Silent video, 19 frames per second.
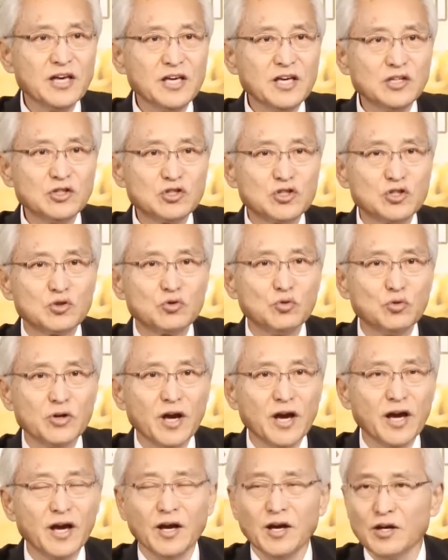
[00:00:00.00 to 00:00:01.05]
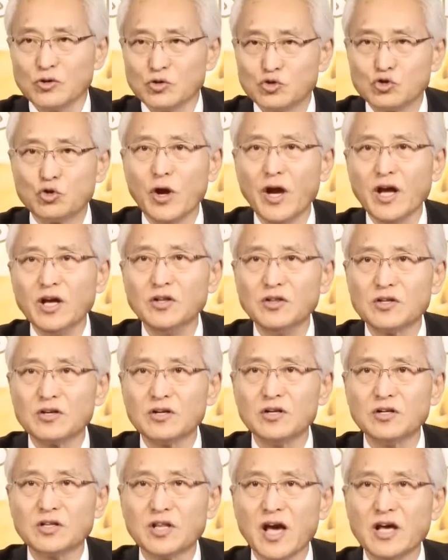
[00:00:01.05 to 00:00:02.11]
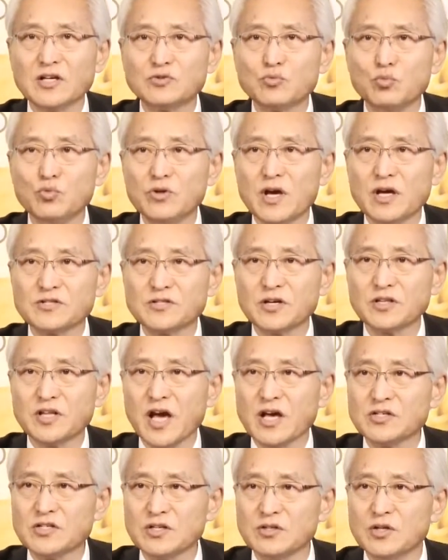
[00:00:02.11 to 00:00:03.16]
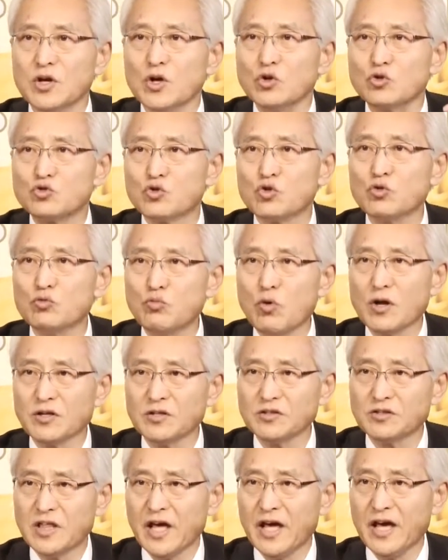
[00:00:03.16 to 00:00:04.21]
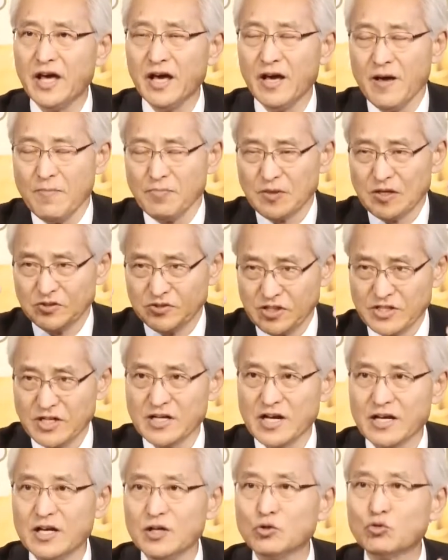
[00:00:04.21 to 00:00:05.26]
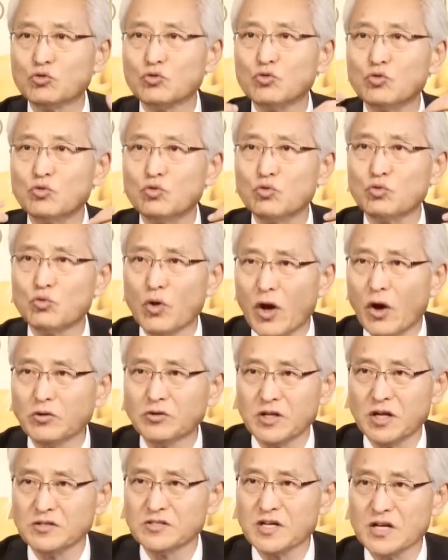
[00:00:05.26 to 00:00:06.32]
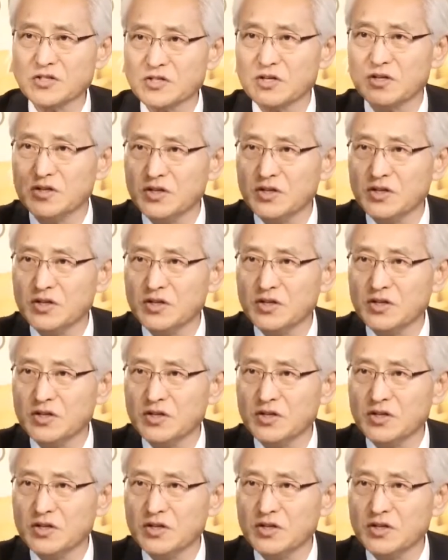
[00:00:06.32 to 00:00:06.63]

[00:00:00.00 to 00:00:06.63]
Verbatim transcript: 이 지구의 죄인들을 대, 위해서 대신 중보하는 대제사장이 되었다는 사실을